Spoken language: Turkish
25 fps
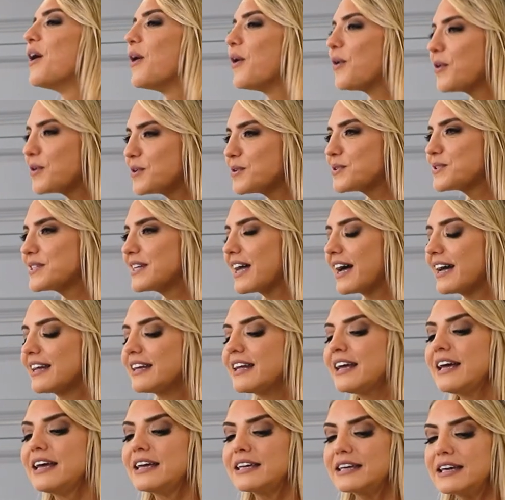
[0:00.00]
O yüzden
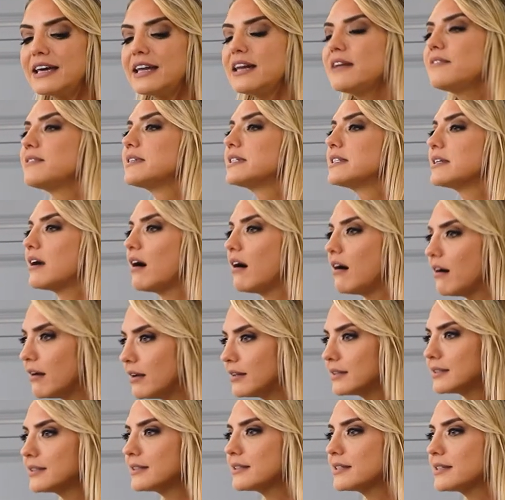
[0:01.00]
kereviz
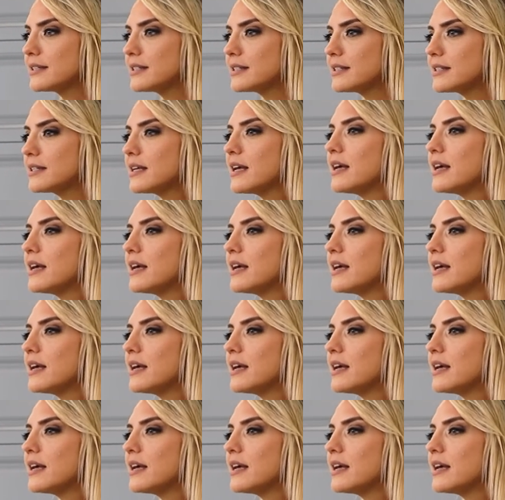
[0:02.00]
aldınız,